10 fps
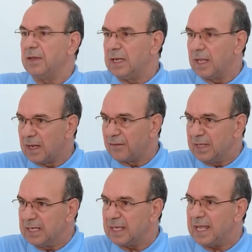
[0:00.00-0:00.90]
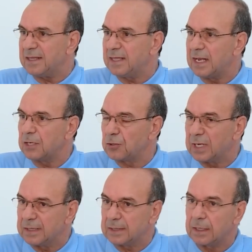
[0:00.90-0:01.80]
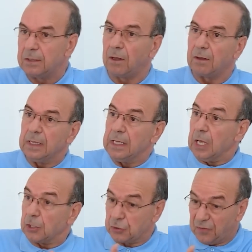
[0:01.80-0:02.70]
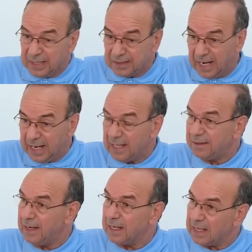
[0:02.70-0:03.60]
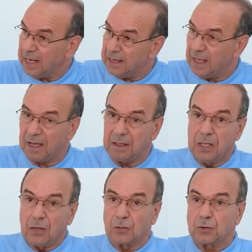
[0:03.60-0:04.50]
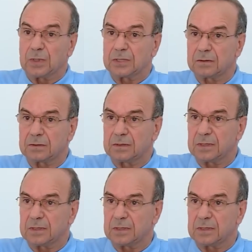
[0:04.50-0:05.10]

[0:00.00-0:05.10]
لا فيريتي عندي انا جو لا ديتي نو شوف عندنا احنا ثاني عندنا اون 67